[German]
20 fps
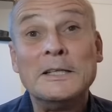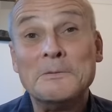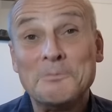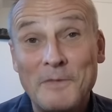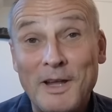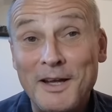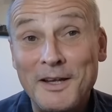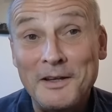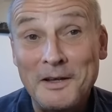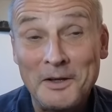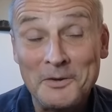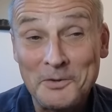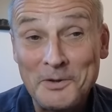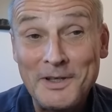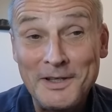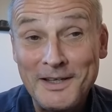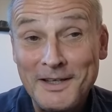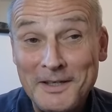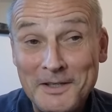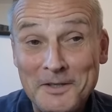Da, also
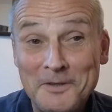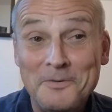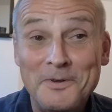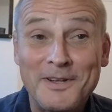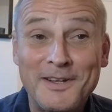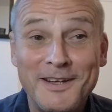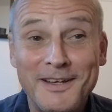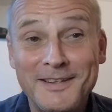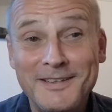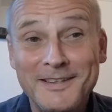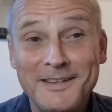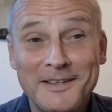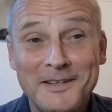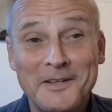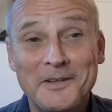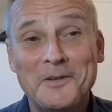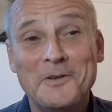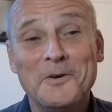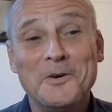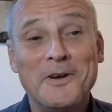ich erinnere mich
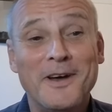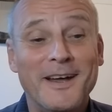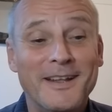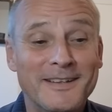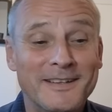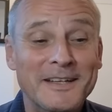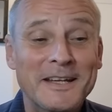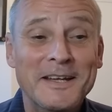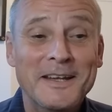tatsächlich noch an